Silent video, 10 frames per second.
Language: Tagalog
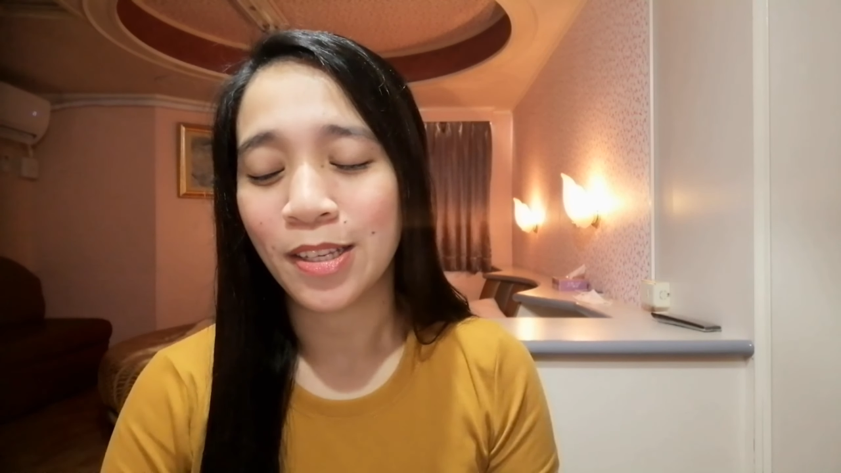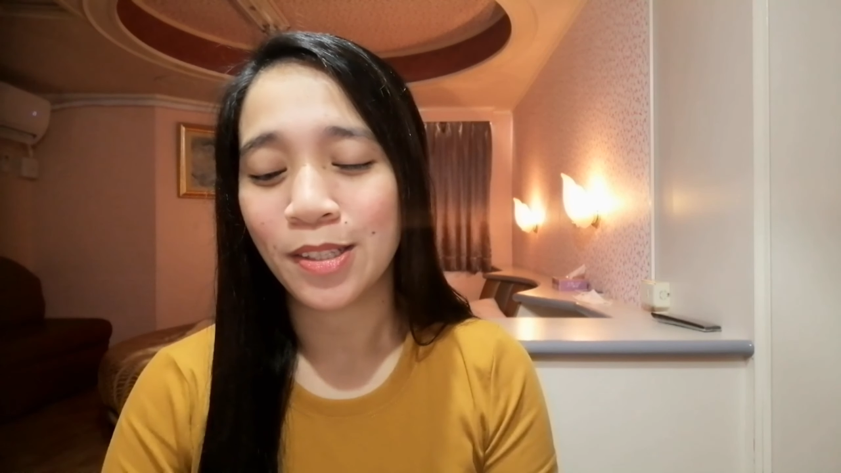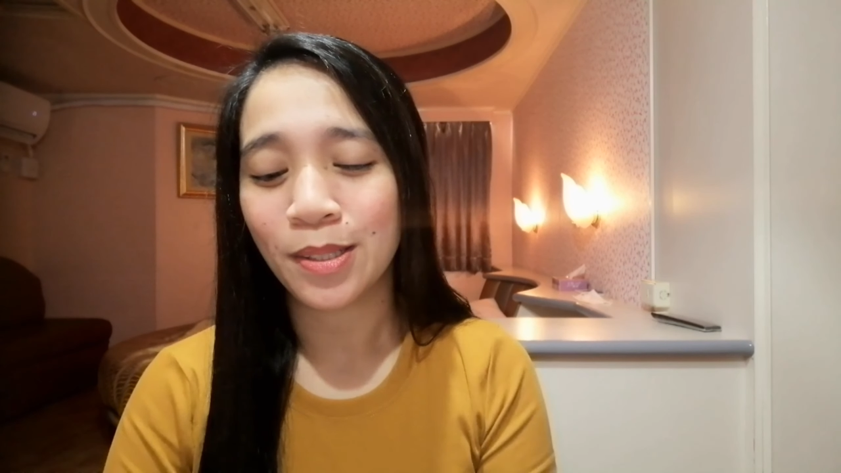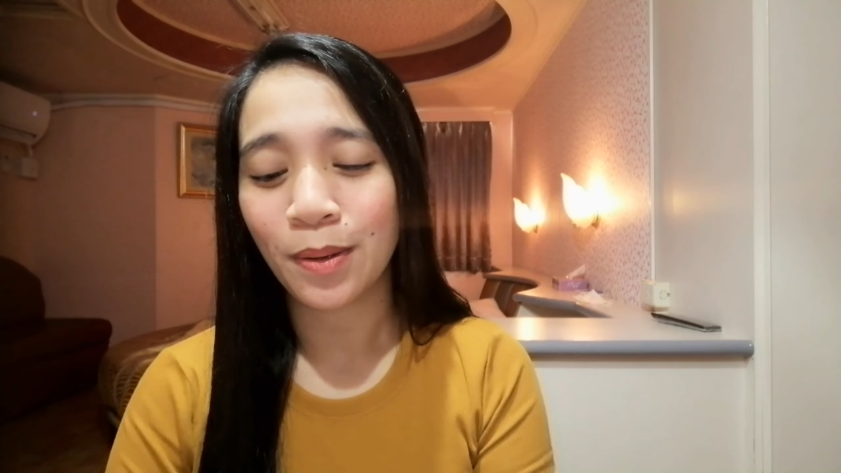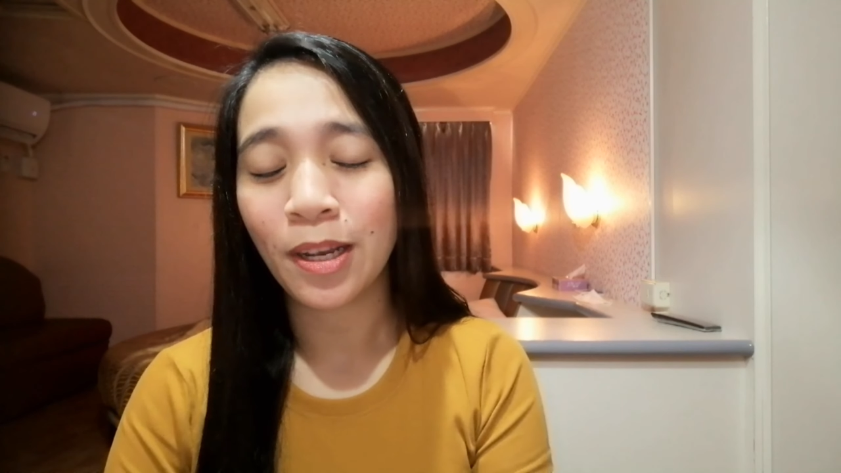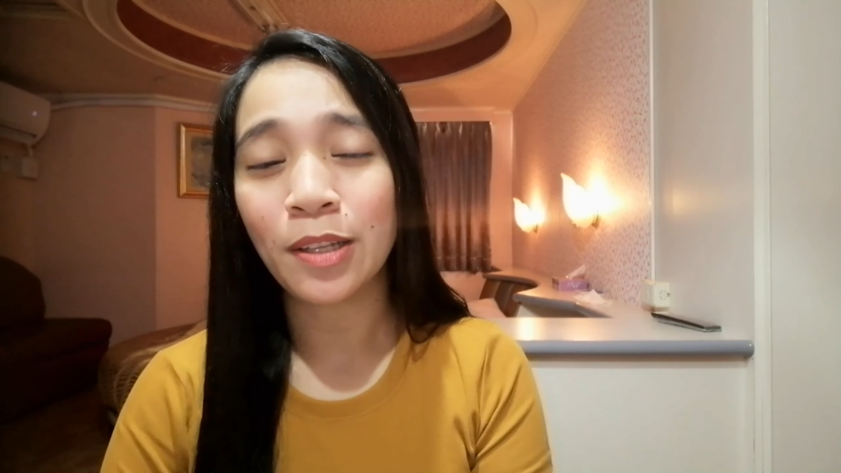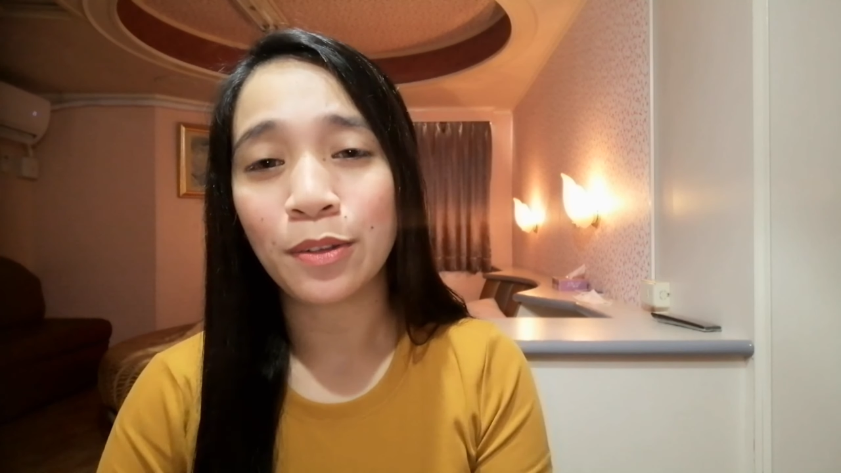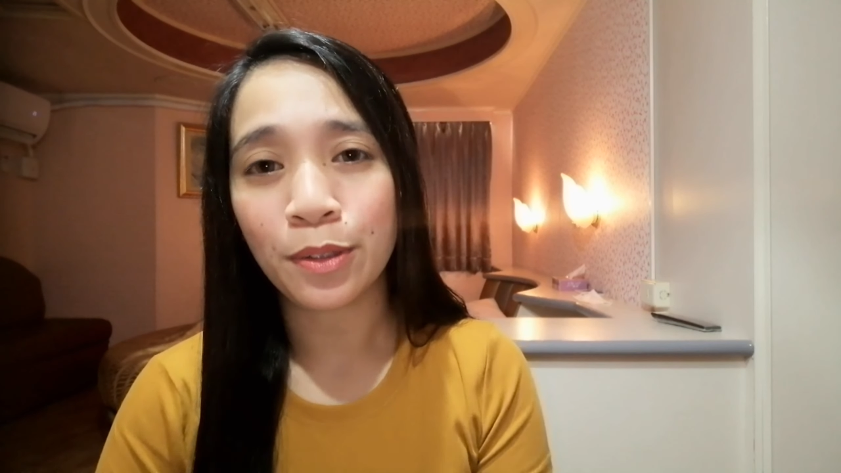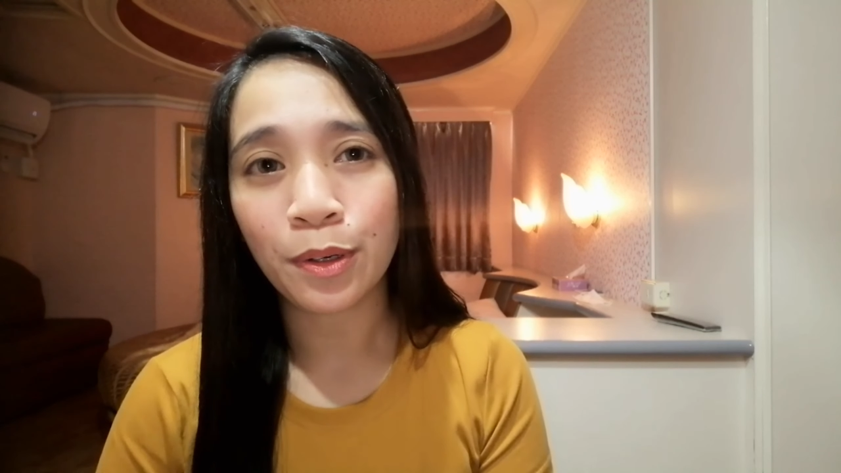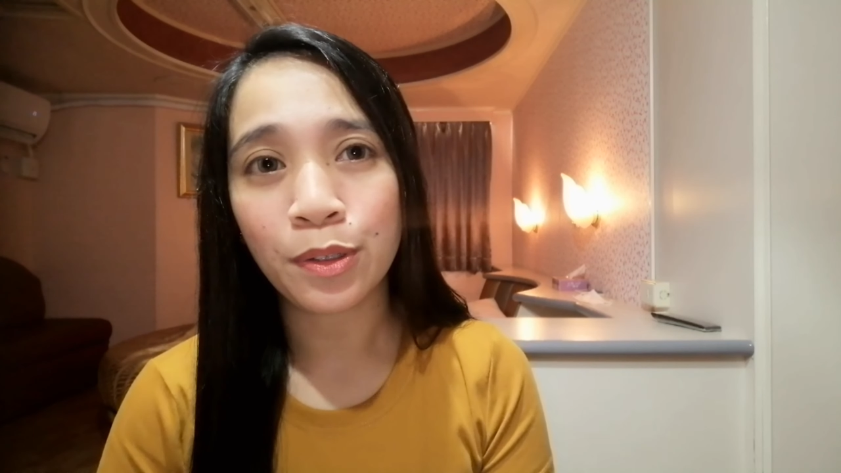So,
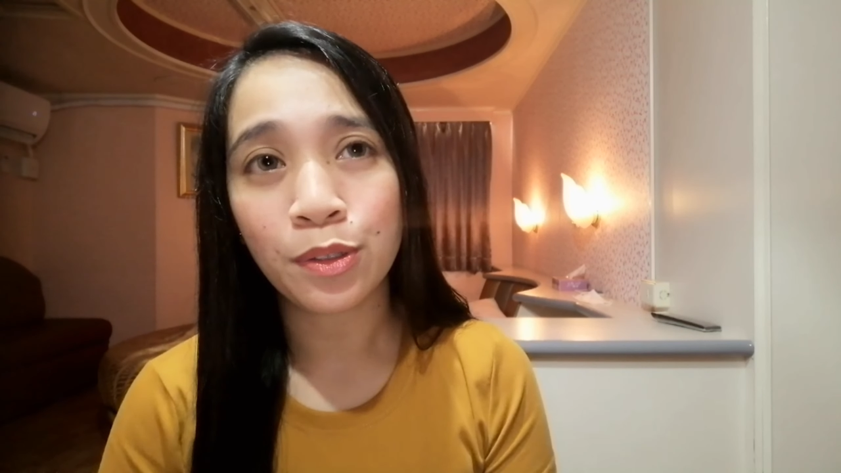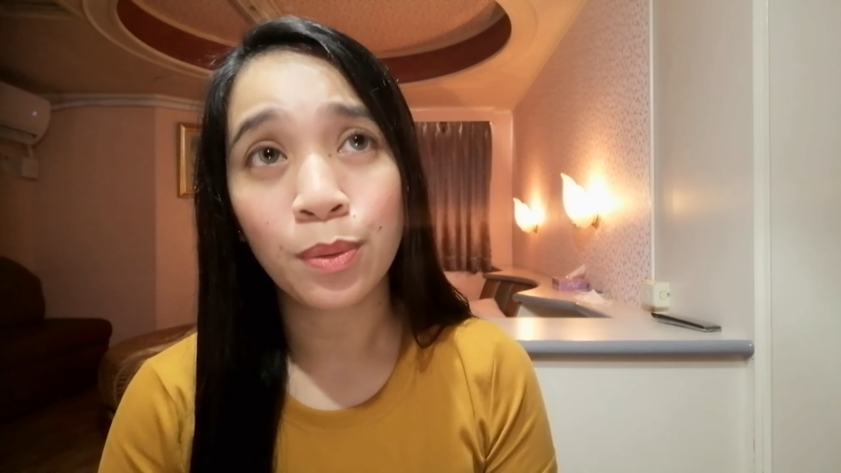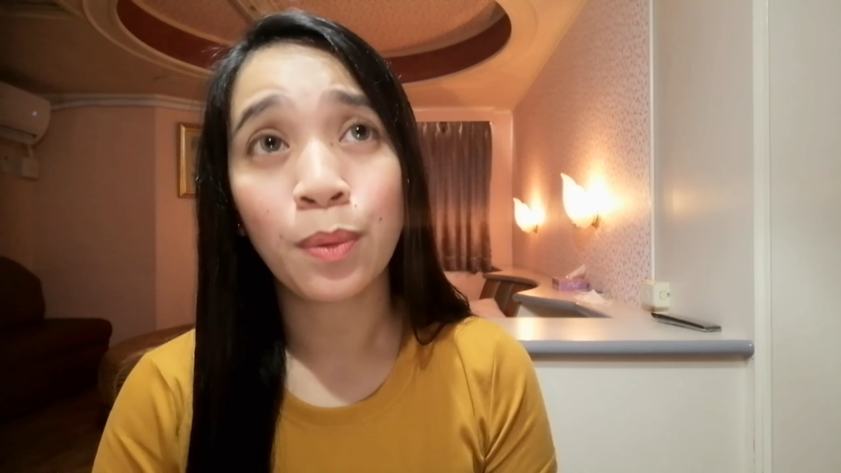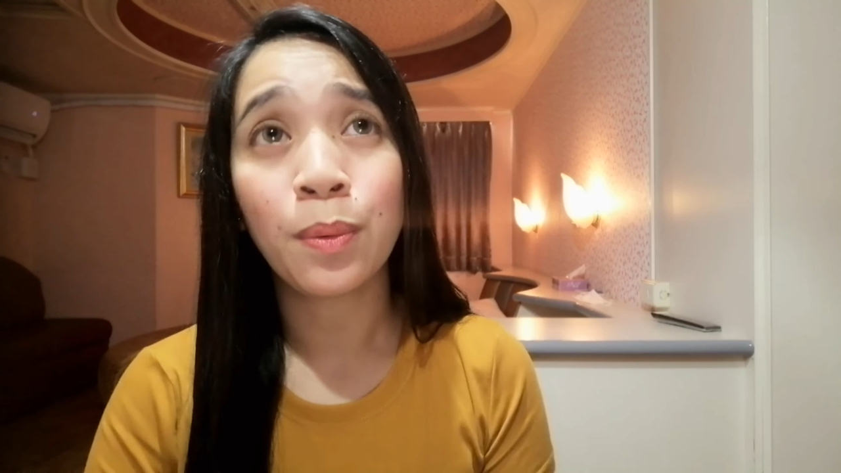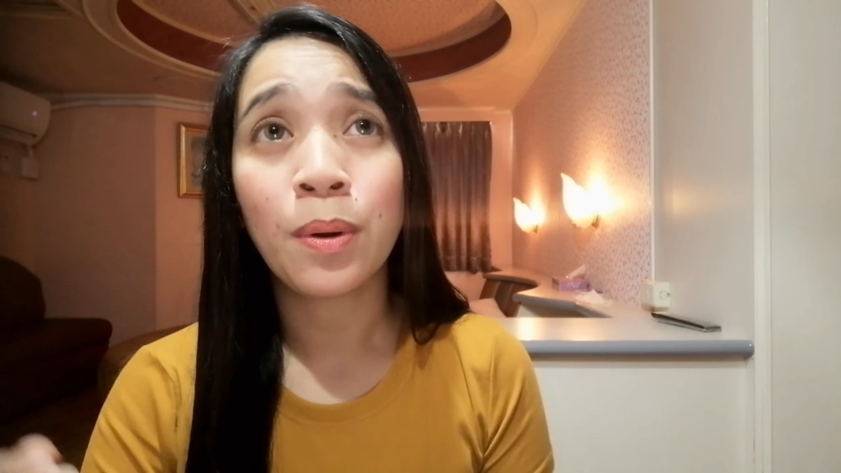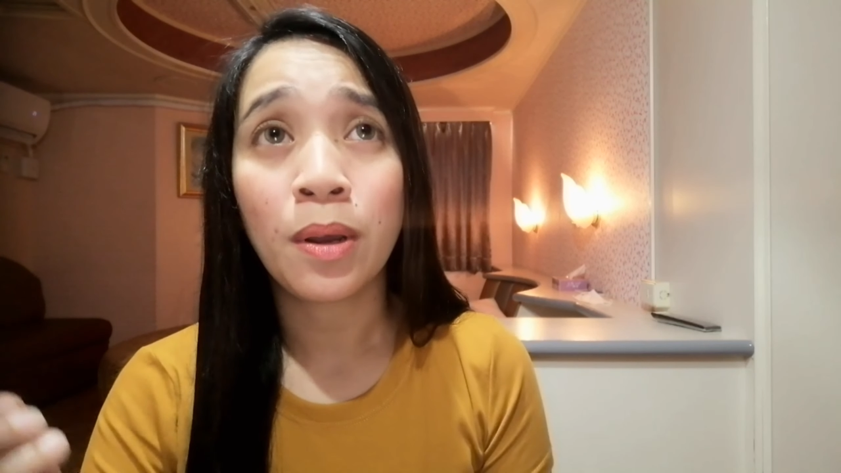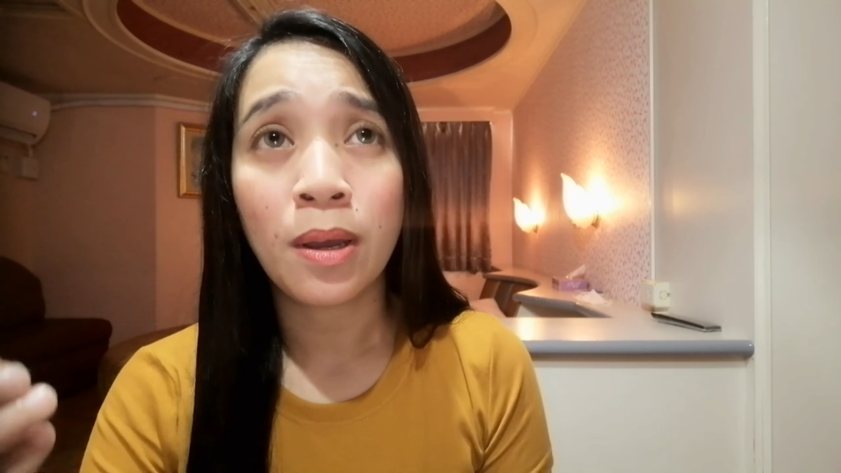ganun yun. So,